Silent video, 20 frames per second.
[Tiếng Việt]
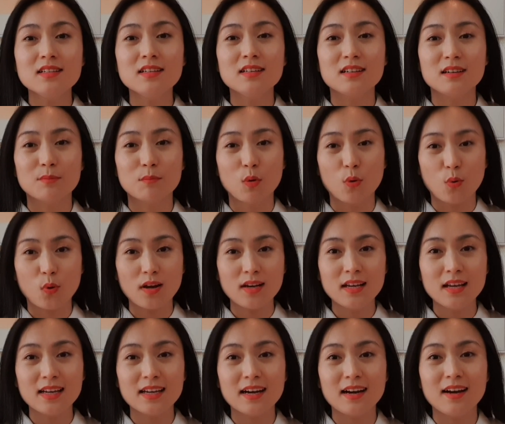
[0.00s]
dựng mối quan
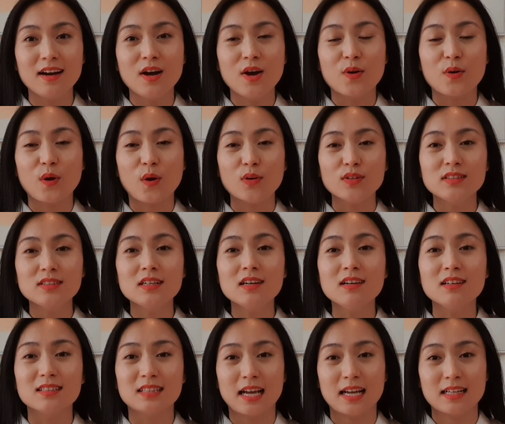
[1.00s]
hệ á, nó
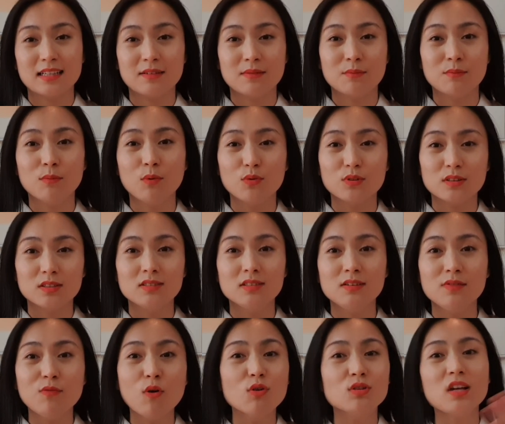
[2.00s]
trở thành một
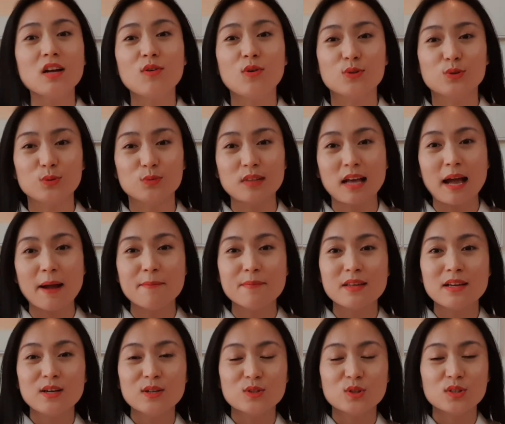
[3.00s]
thứ vô thức của chúng ta.
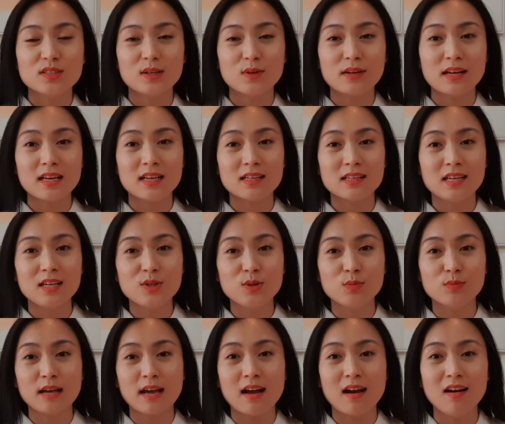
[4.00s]
Rồi sau này khi
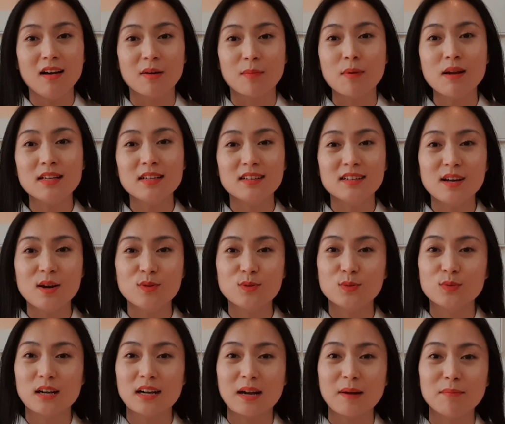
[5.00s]
chúng ta ở bất cứ đâu,
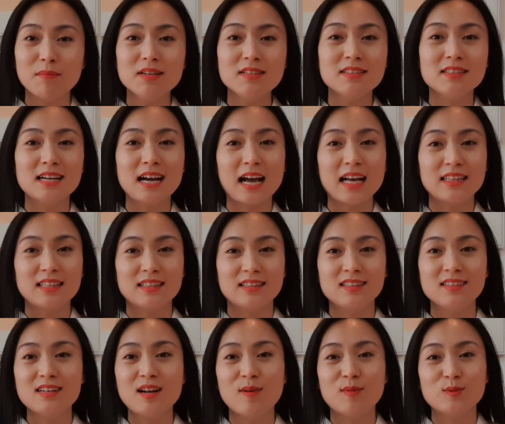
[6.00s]
chúng ta gặp bất cứ ai thì
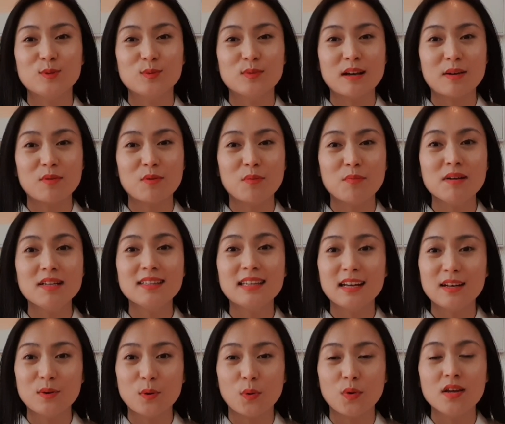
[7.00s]
tự động chúng ta cũng biết
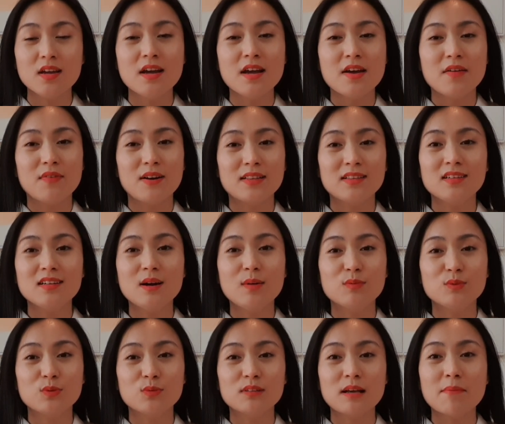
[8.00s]
kết nối, và tự động
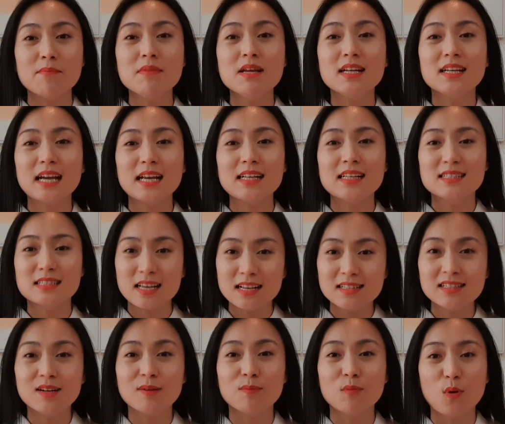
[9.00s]
chúng ta biết cách xây
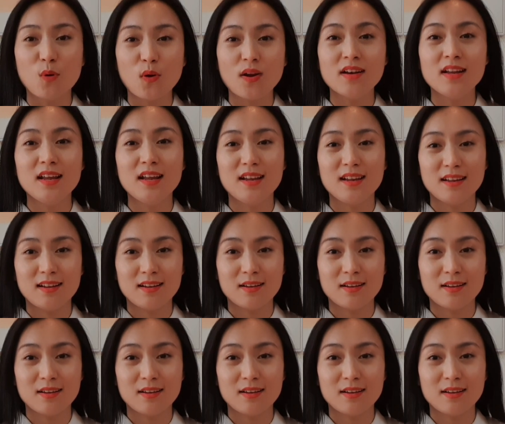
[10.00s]
dựng mối quan hệ